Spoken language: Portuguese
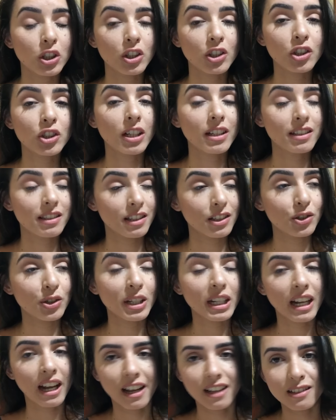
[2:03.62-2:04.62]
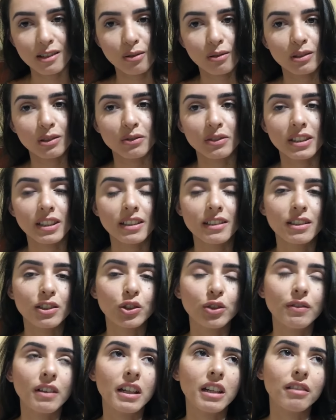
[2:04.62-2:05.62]
a gente já esteja em casa quando vocês
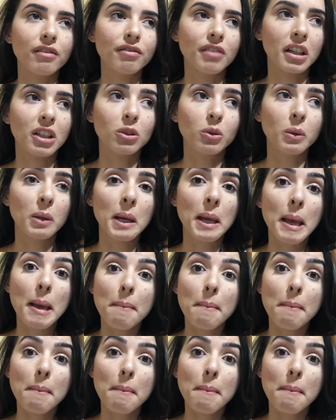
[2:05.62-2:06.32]
estiverem vendo.